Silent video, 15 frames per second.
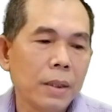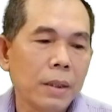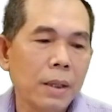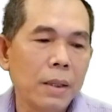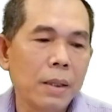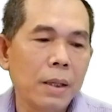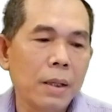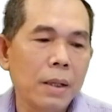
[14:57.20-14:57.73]

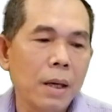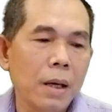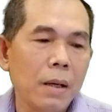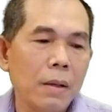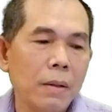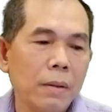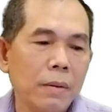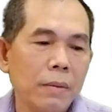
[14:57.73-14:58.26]
đây nhá đó
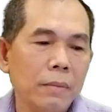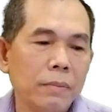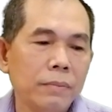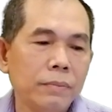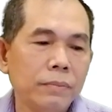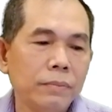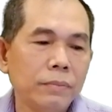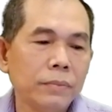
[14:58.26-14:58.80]

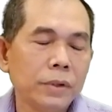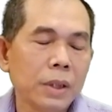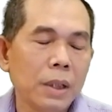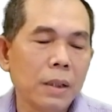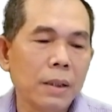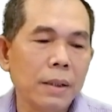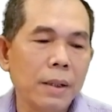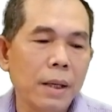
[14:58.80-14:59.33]

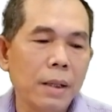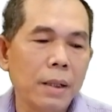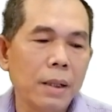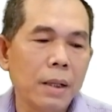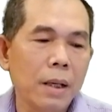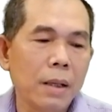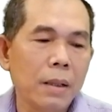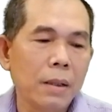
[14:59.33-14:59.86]
rồi ờ, cái này
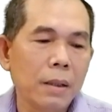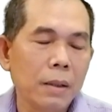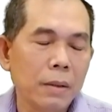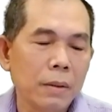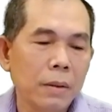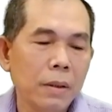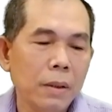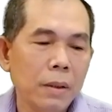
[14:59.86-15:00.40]
nè đó
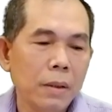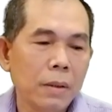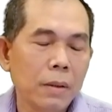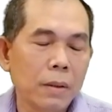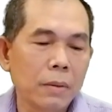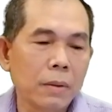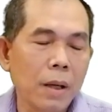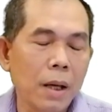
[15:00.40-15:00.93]

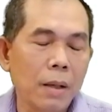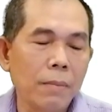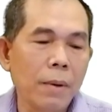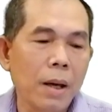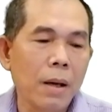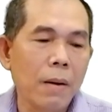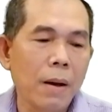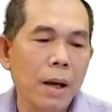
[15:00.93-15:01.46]
thuật toán
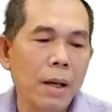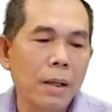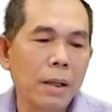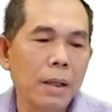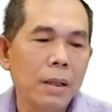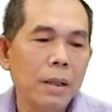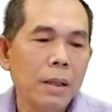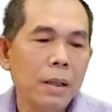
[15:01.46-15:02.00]
mã hóa đó